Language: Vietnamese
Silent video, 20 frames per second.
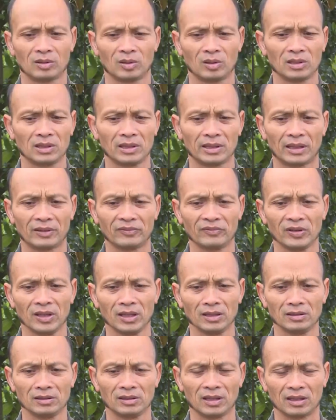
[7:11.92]
Tôi là người đảng
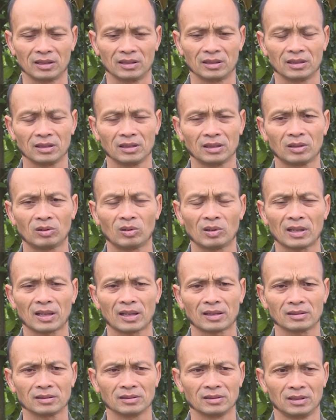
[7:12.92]
viên nhận những nơi khó
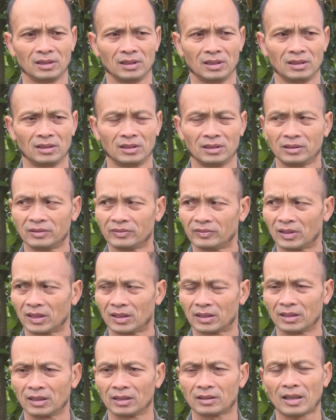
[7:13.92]
khăn
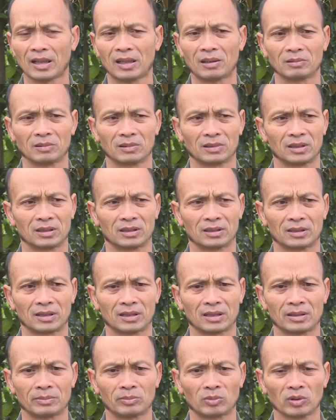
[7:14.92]
và để tạo
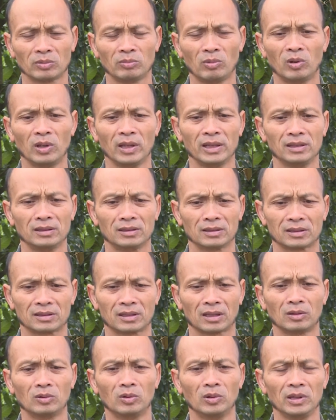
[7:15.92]
ra một cái mô hình
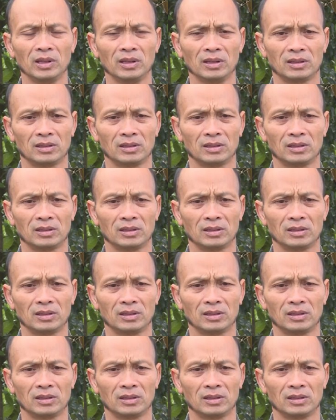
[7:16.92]
chăn nuôi